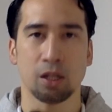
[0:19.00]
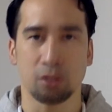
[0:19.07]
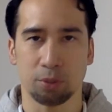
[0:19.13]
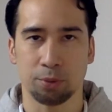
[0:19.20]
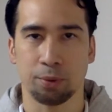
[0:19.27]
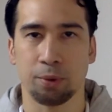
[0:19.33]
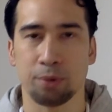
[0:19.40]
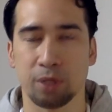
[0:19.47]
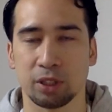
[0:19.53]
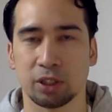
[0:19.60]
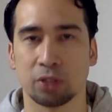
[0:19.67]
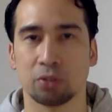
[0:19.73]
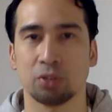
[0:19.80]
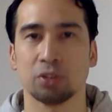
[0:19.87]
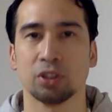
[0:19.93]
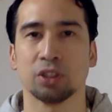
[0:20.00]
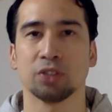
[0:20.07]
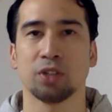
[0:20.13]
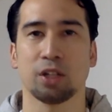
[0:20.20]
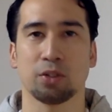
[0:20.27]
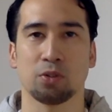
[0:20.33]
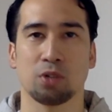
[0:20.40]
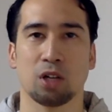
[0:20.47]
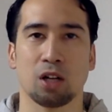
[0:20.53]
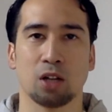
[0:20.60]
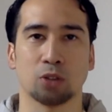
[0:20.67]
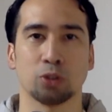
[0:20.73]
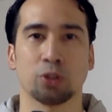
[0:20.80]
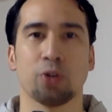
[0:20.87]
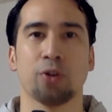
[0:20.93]
いどうも皆さんこんにちは、脳科
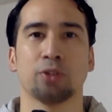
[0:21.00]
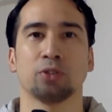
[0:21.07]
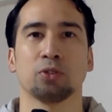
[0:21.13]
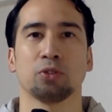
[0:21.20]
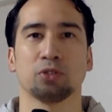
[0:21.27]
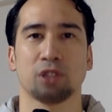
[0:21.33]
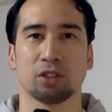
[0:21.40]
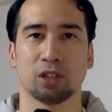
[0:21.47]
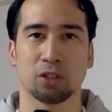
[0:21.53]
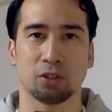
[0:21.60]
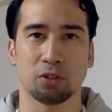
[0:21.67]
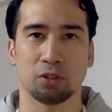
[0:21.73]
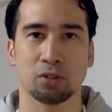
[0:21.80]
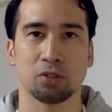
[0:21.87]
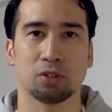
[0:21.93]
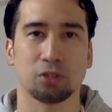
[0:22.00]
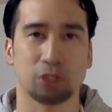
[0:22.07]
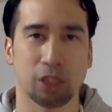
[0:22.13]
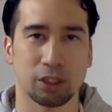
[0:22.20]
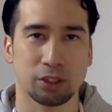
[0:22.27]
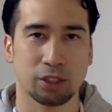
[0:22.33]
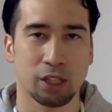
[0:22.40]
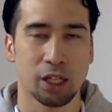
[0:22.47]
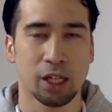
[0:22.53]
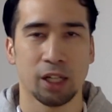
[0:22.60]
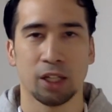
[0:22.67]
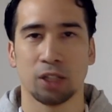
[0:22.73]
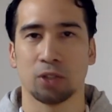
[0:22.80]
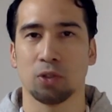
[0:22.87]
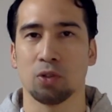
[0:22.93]
学教育コンサルタントのクロスです。
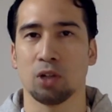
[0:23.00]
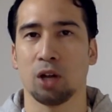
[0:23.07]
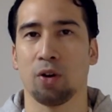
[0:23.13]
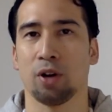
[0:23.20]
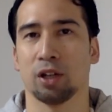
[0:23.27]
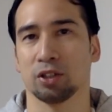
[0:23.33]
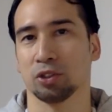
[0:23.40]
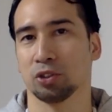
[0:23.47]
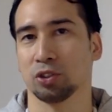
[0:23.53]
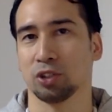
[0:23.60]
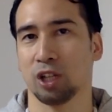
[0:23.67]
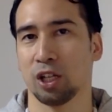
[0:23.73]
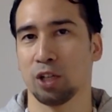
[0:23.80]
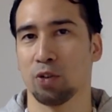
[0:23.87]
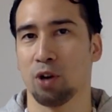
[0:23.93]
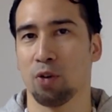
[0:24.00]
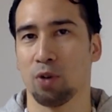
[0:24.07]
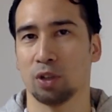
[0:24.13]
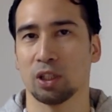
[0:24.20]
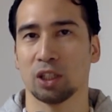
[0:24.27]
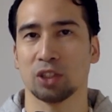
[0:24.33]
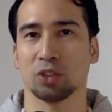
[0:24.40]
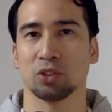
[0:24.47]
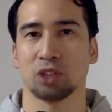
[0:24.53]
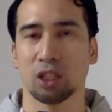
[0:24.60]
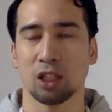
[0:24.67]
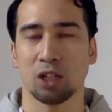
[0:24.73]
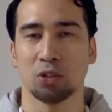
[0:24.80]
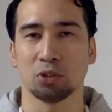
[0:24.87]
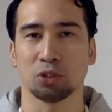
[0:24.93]
今回お話をする内容は私の
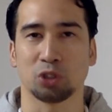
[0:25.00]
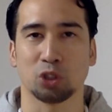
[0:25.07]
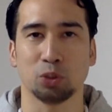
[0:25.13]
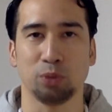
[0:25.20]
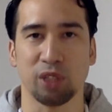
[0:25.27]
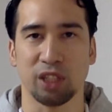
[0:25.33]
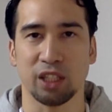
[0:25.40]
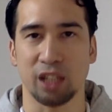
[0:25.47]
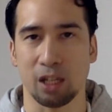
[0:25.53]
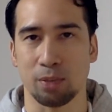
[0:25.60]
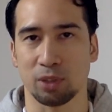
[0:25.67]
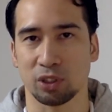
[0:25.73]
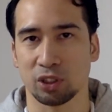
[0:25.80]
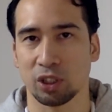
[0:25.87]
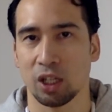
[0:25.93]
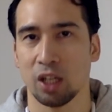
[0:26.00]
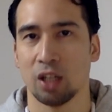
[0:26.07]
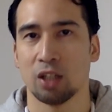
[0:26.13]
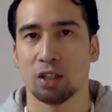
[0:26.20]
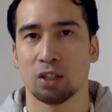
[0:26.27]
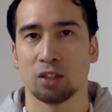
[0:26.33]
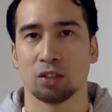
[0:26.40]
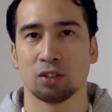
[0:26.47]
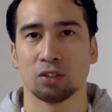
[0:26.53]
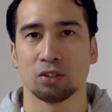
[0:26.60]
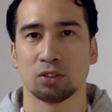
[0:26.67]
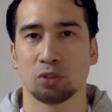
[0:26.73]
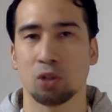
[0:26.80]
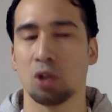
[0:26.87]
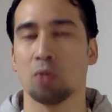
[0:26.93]
ただの趣味になります。
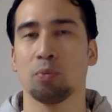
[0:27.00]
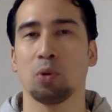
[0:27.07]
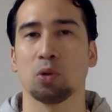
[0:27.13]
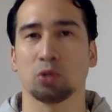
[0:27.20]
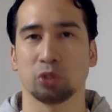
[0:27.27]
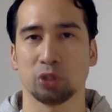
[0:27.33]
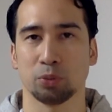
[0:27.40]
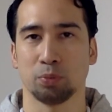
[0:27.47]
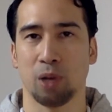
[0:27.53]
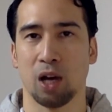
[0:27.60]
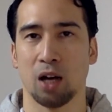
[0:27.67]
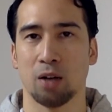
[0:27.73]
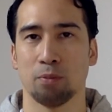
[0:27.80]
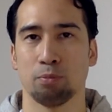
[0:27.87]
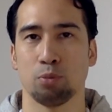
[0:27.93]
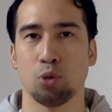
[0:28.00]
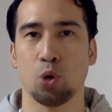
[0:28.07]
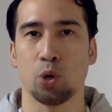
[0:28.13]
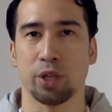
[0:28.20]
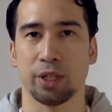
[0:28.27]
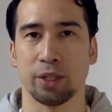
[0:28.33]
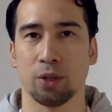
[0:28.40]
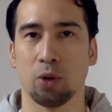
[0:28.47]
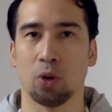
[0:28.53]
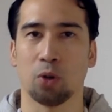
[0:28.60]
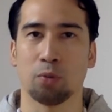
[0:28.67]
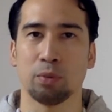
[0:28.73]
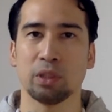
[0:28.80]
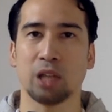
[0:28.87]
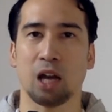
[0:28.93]
ドラゴンボールスーパーブロリーを
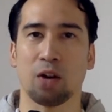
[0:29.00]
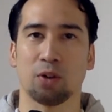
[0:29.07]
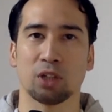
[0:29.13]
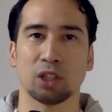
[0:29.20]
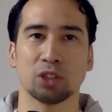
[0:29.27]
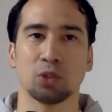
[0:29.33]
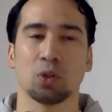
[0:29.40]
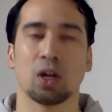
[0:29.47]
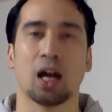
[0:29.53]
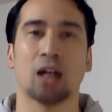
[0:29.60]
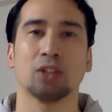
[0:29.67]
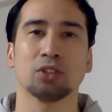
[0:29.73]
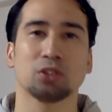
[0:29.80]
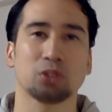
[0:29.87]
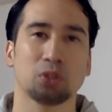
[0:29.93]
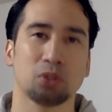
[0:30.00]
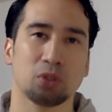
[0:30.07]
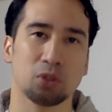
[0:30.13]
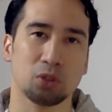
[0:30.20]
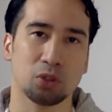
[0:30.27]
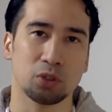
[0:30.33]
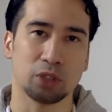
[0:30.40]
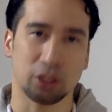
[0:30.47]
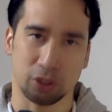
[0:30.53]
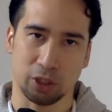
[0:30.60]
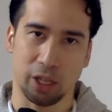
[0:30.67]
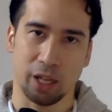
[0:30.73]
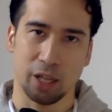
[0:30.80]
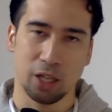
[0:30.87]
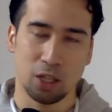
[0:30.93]
見た私の感想をです
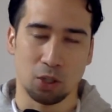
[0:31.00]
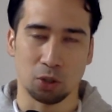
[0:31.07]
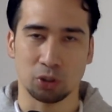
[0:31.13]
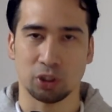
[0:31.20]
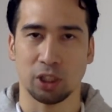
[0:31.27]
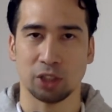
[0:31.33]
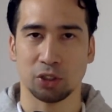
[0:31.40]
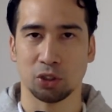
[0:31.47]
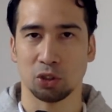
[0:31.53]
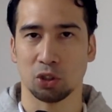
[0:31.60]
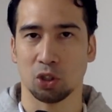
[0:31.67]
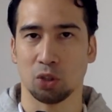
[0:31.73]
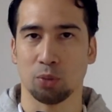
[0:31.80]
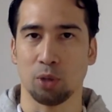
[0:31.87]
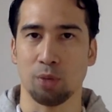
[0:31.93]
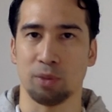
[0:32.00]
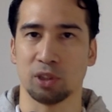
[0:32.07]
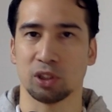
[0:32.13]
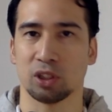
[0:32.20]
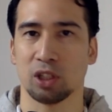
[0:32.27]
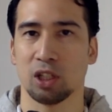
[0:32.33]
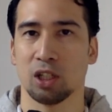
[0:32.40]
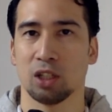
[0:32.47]
ね、お伝えしようと思います、